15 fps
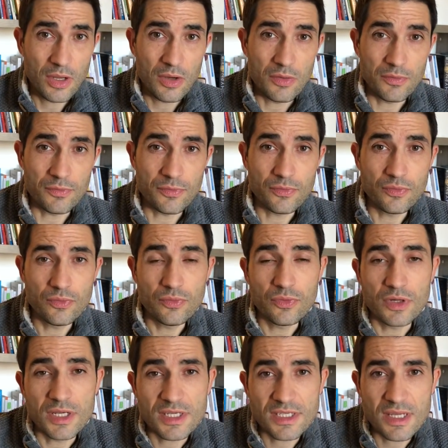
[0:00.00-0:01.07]
vous
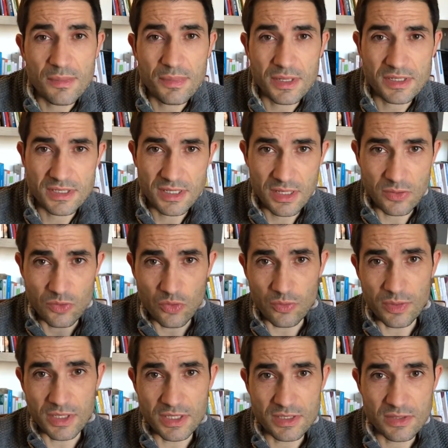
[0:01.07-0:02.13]
laissez passer une
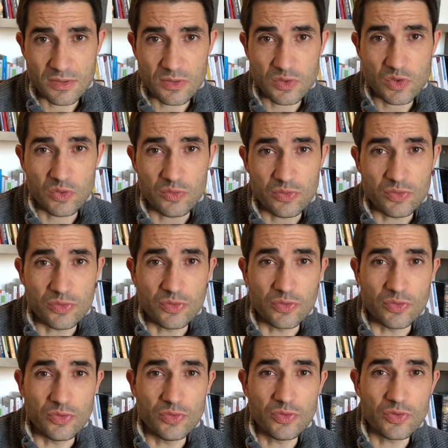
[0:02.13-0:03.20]
obéissance au bout
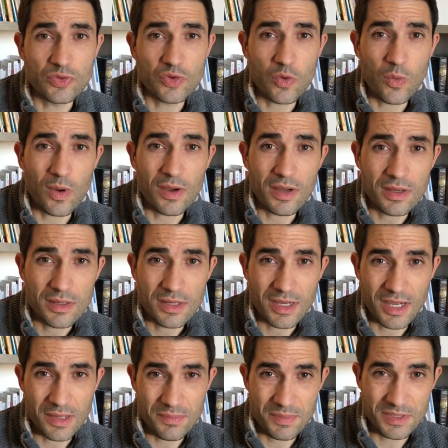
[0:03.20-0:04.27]
de 2-3
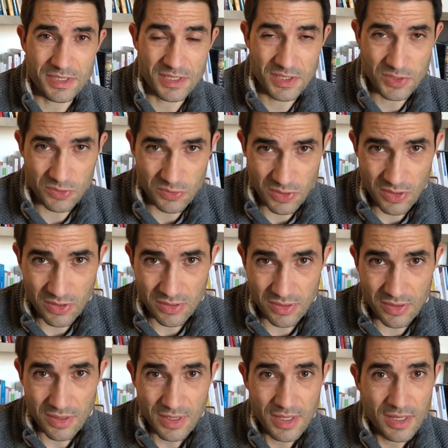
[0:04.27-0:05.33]
répétitions
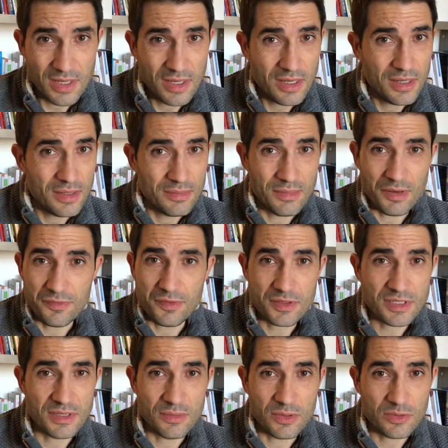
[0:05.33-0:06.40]
d'ordre, bah
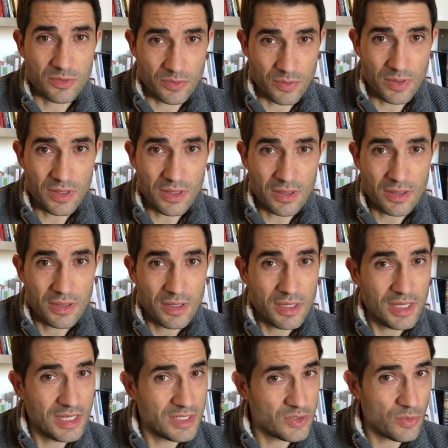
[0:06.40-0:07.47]
forcément dehors,
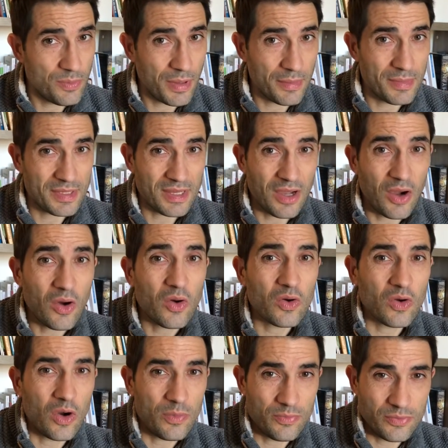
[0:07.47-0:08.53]
il se permettra
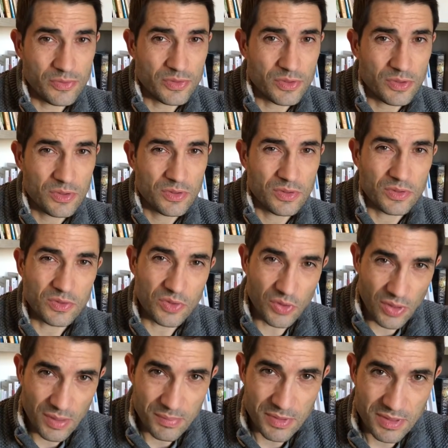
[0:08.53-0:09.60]
encore plus de
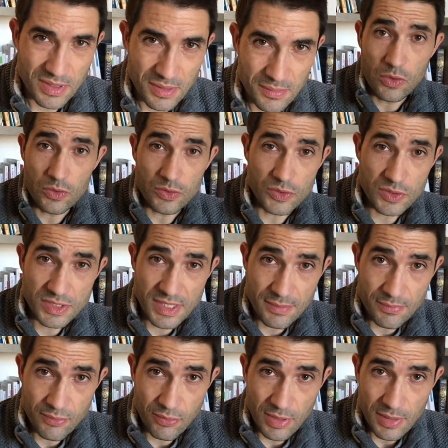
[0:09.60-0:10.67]
répéter. Le deuxième
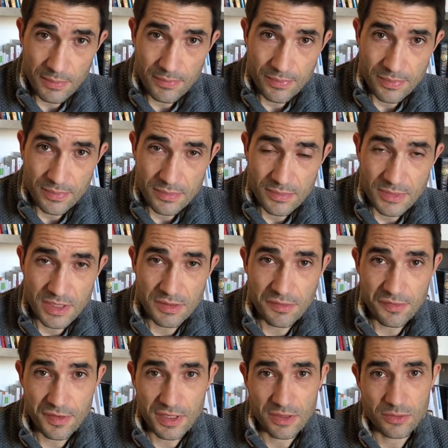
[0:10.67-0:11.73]
point qui
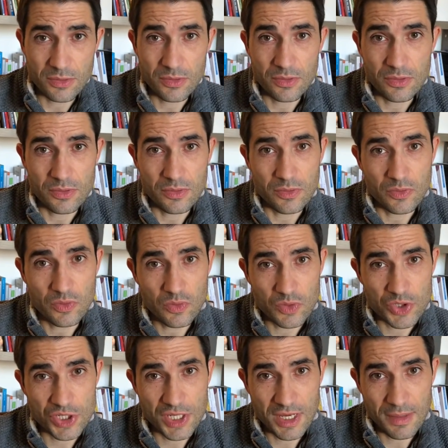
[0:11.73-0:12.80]
fait que nos
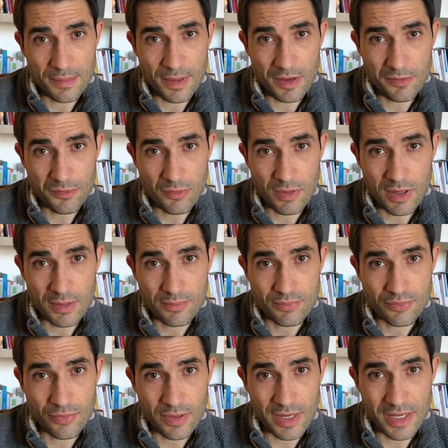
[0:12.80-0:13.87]
chiens parfois
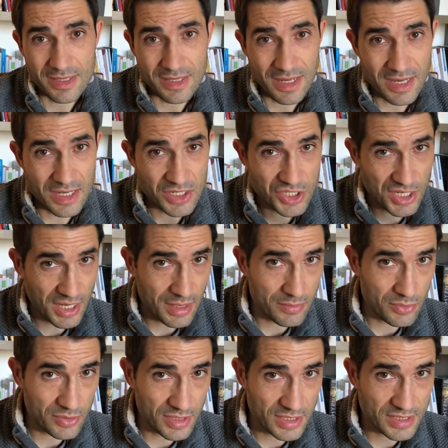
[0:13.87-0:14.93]
pourraient être ingérables
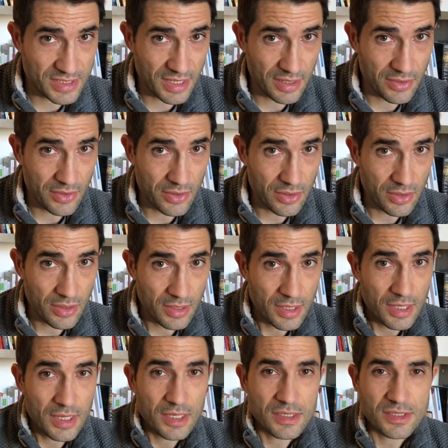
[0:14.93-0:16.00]
en extérieur,
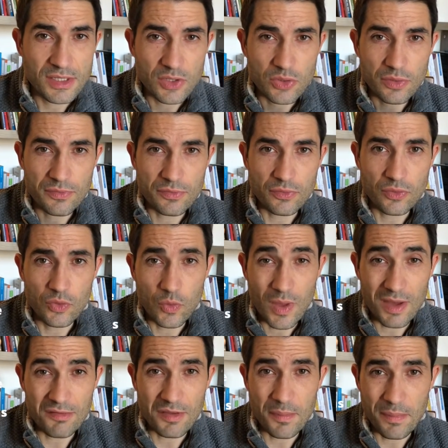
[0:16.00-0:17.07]
c'est que vous ne lui
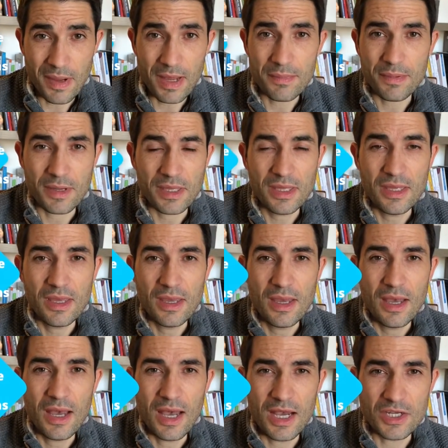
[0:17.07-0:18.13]
avez pas appris
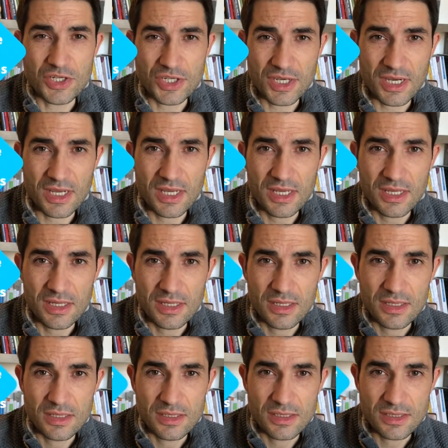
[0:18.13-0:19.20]
à gérer
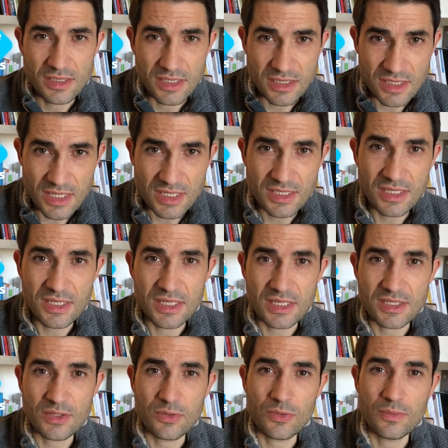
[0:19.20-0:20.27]
ses
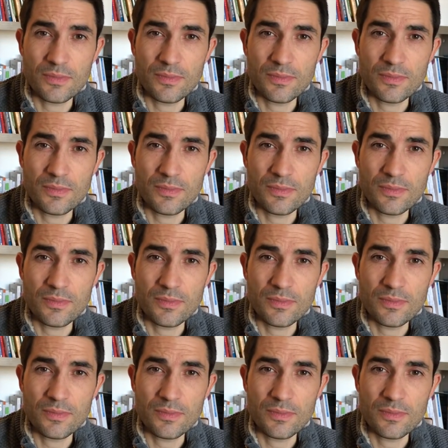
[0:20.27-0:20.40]
excitations.